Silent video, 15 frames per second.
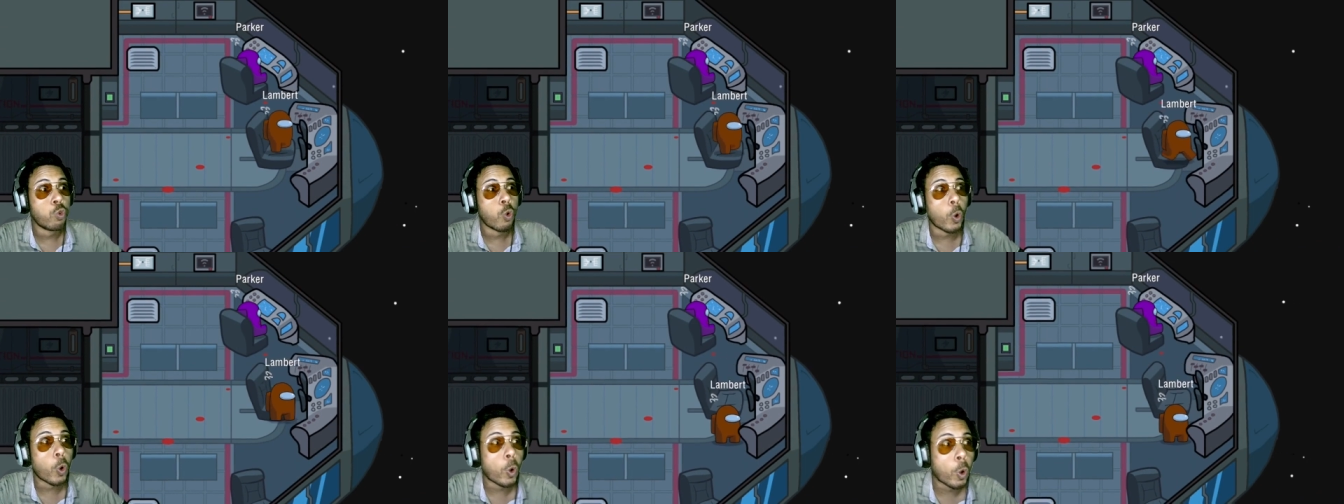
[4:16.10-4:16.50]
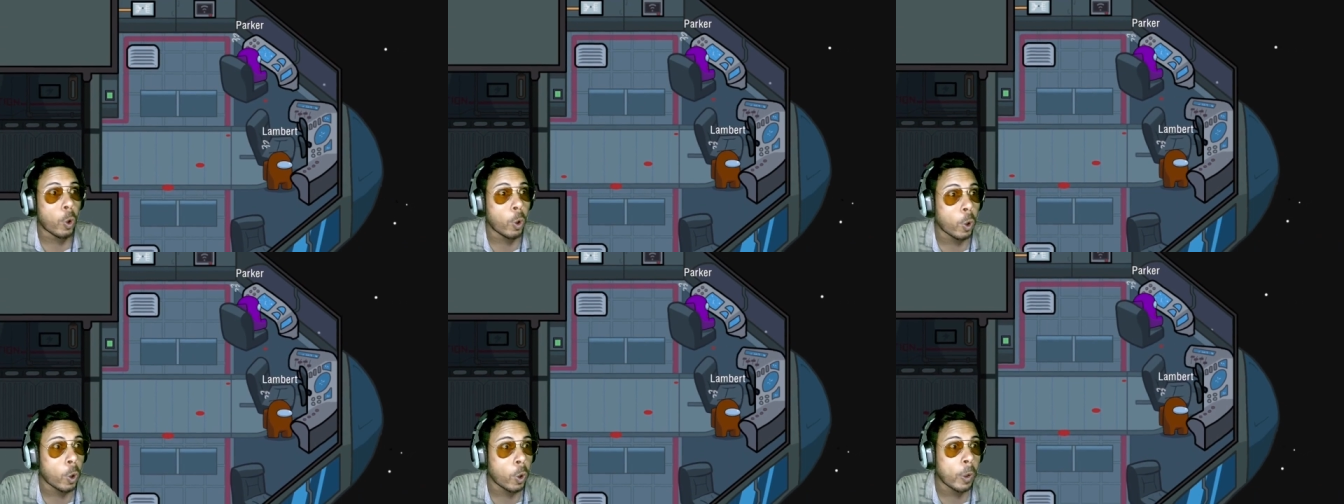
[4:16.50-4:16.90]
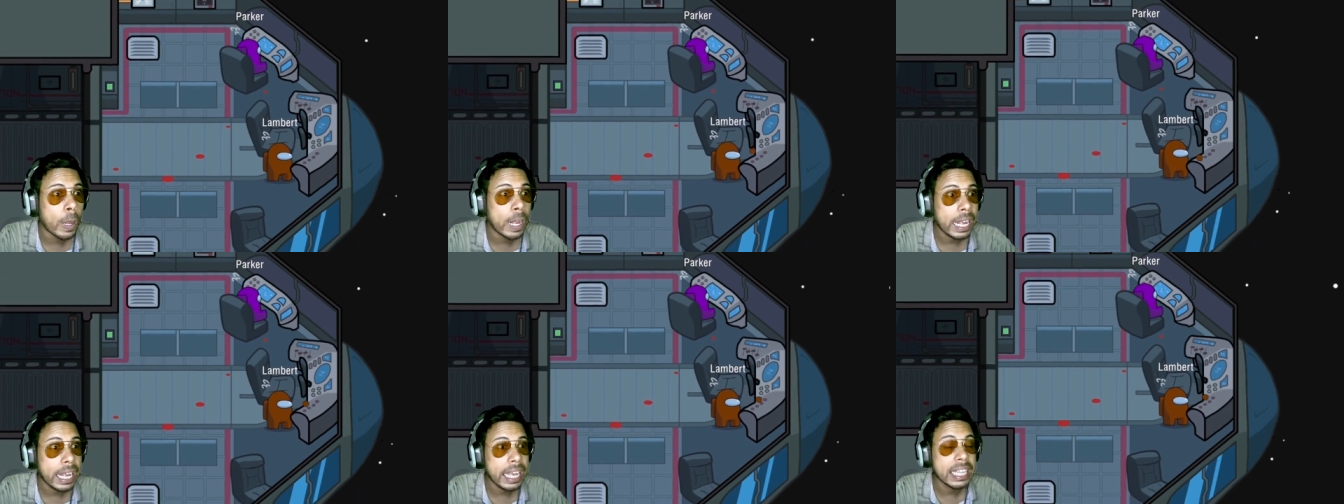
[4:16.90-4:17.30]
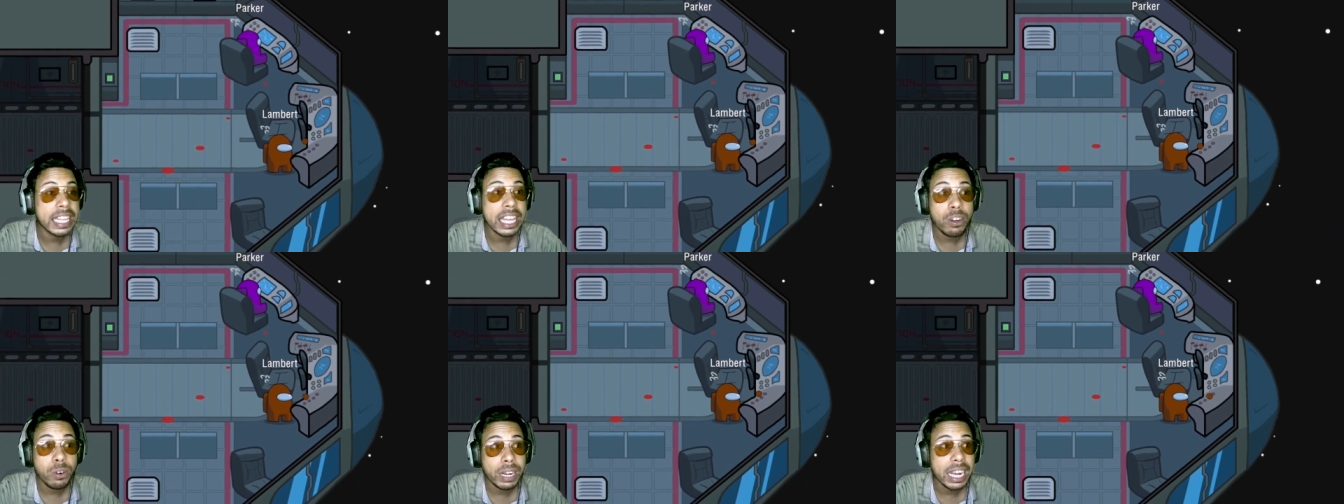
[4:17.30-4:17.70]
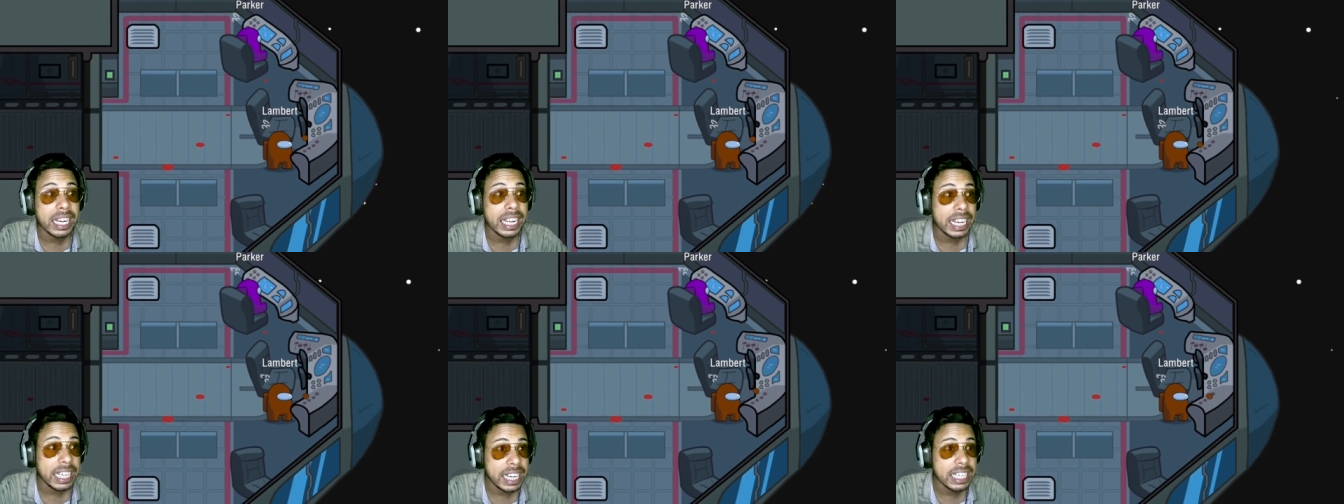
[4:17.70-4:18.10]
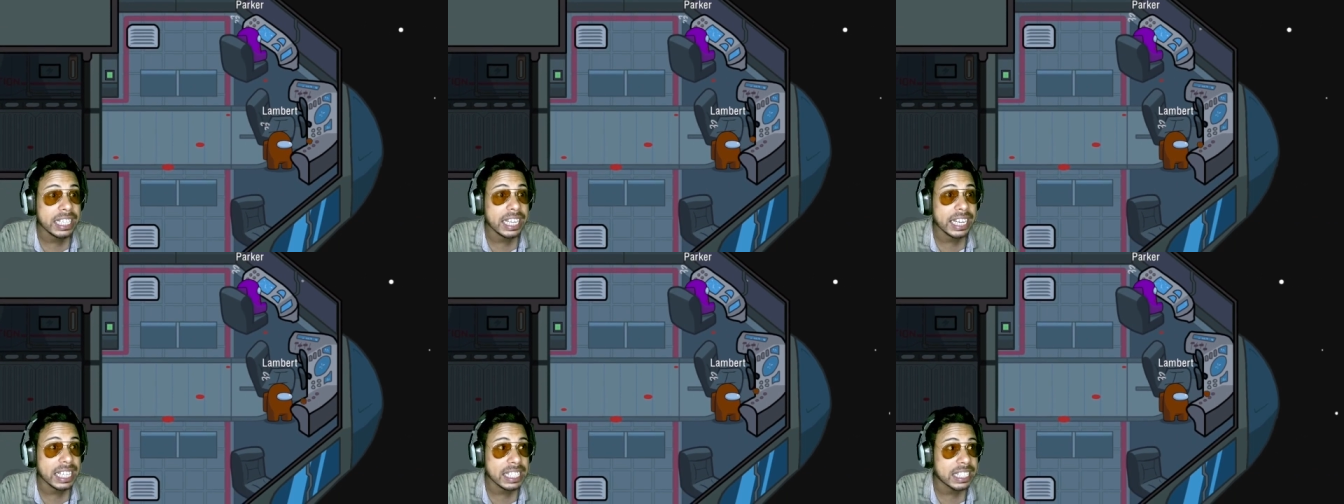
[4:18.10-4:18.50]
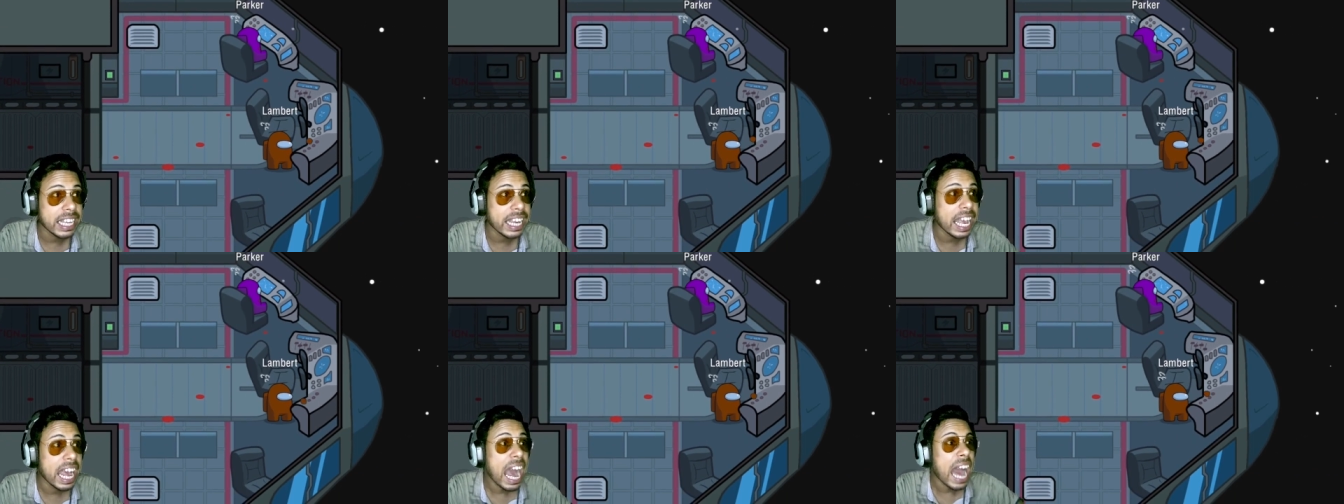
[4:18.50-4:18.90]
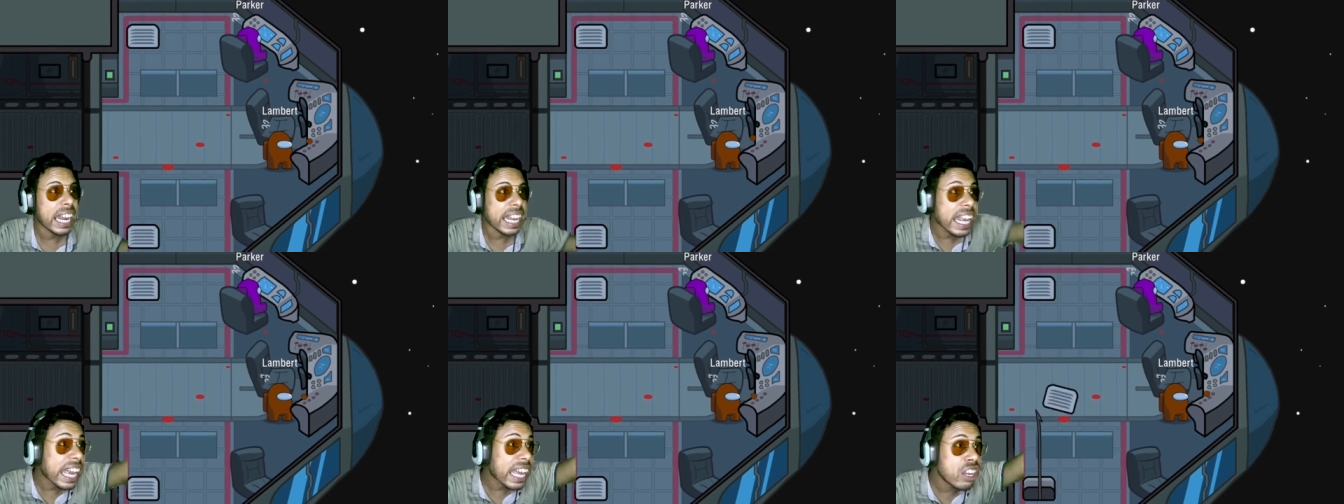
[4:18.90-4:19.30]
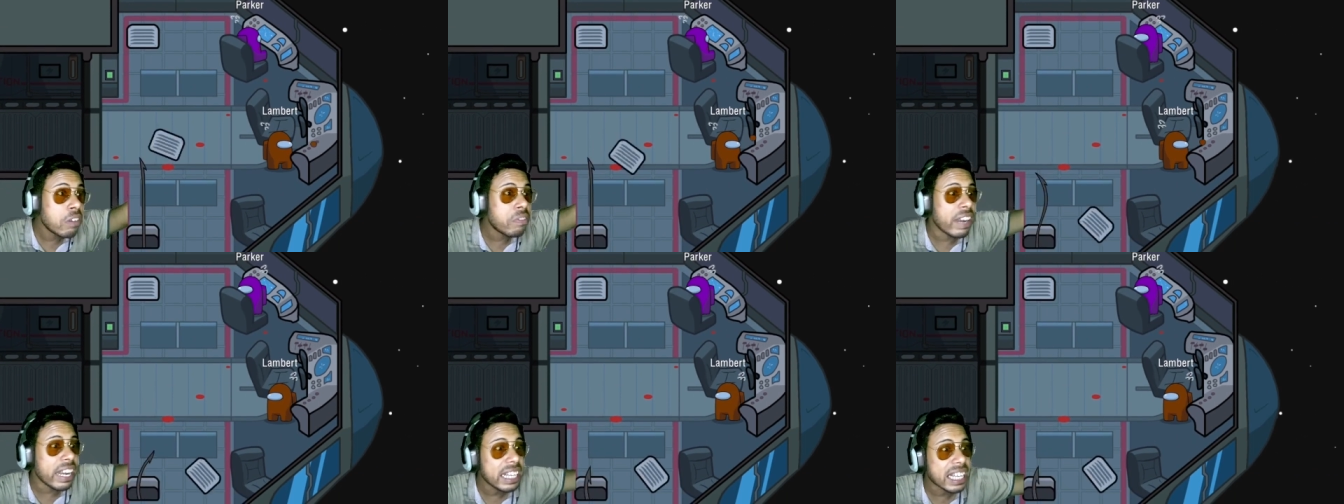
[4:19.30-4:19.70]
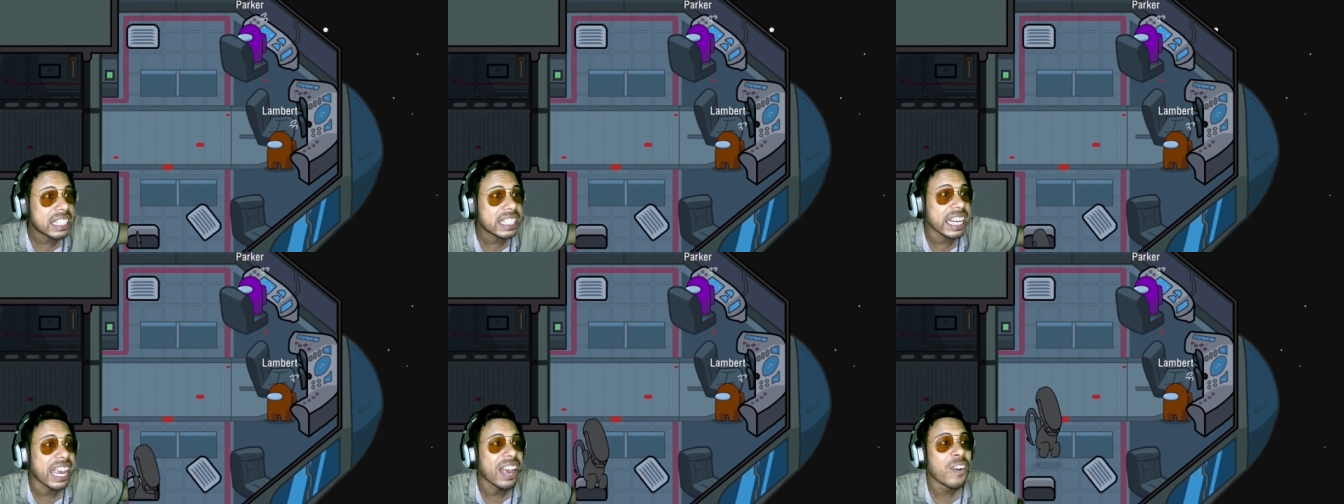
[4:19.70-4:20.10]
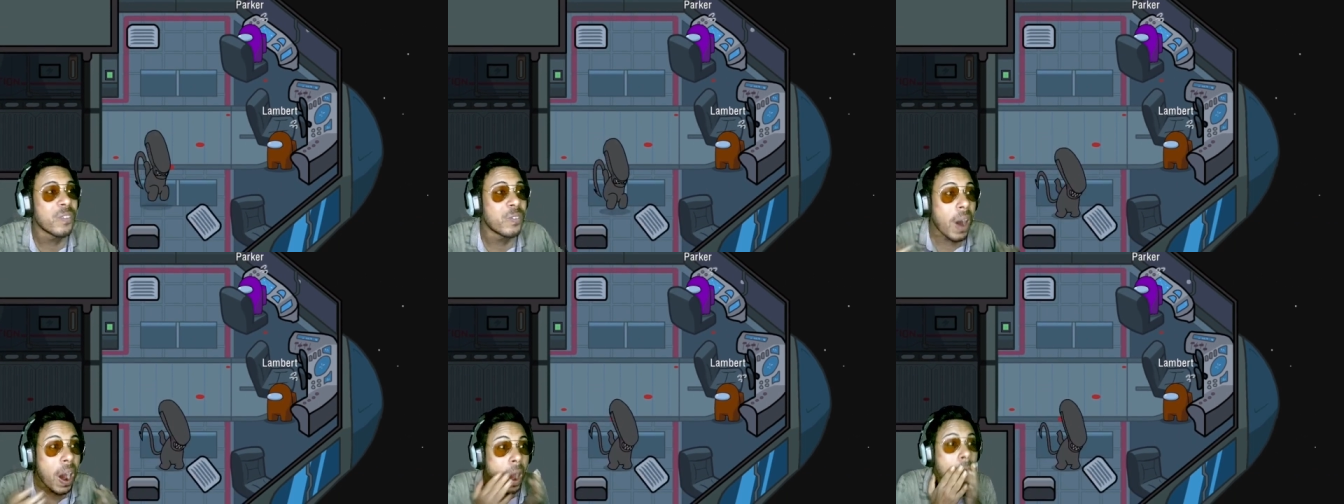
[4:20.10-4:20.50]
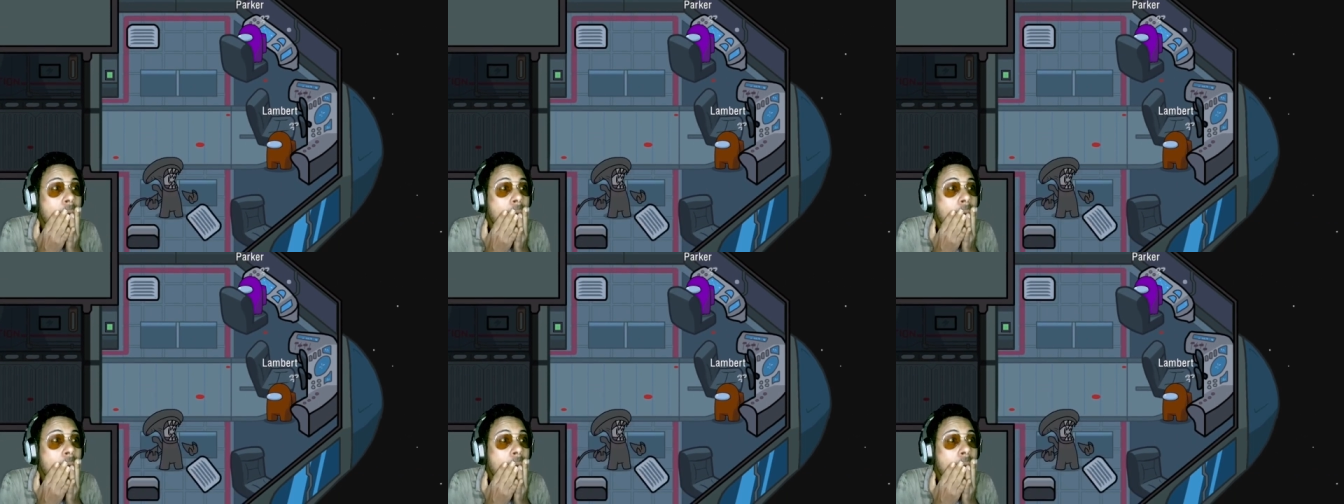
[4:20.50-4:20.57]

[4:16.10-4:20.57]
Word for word: ও এদের ওখানে এলিয়ানটা গেছে আর এখানে ভেন্ট আছে বো